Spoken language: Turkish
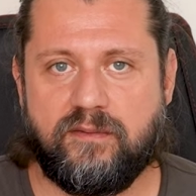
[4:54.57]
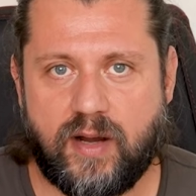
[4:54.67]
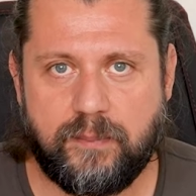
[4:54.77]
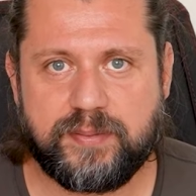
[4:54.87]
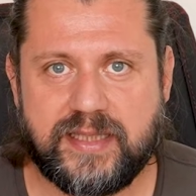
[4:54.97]

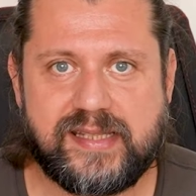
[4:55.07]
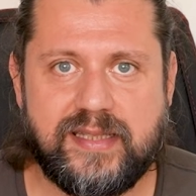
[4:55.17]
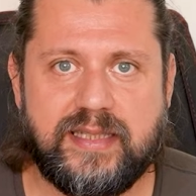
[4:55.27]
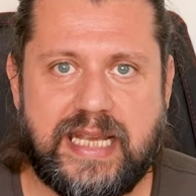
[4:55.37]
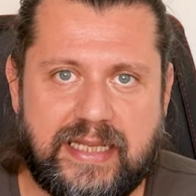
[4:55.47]

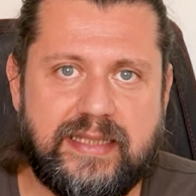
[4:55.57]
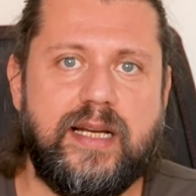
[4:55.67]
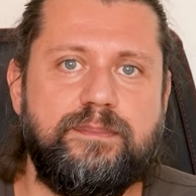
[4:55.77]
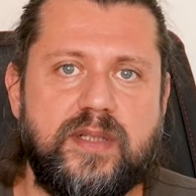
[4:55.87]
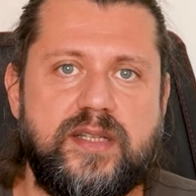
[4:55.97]
OnePlus'ın kendi
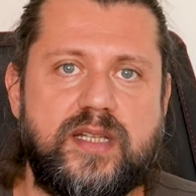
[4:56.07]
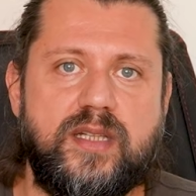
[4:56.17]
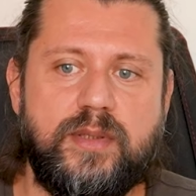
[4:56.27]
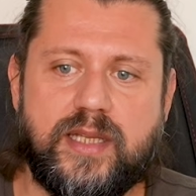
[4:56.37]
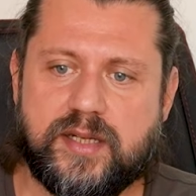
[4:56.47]
yaptığı
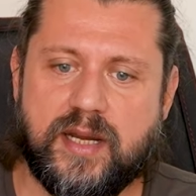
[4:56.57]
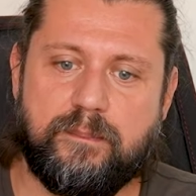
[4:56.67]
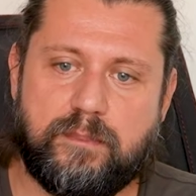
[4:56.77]
açıklamalar